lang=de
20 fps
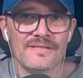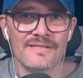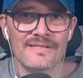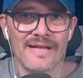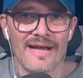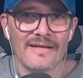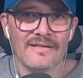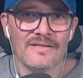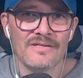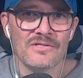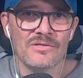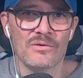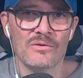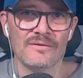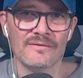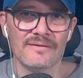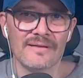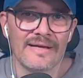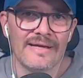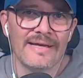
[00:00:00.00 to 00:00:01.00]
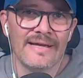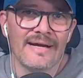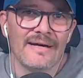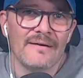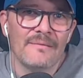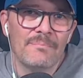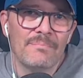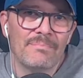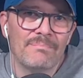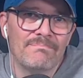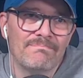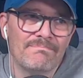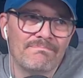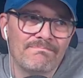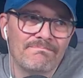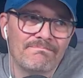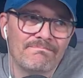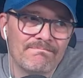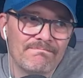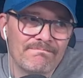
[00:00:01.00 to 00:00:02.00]
Die dachten schon, nachher
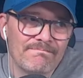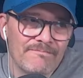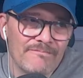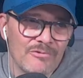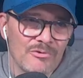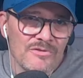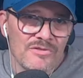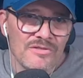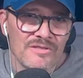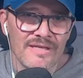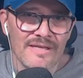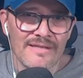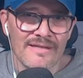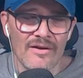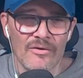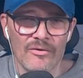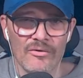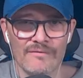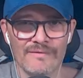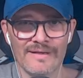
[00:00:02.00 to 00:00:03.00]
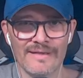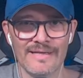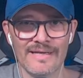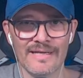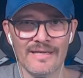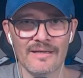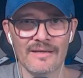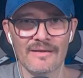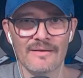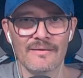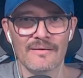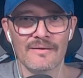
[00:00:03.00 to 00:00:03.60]
funktioniert da irgendwas nicht.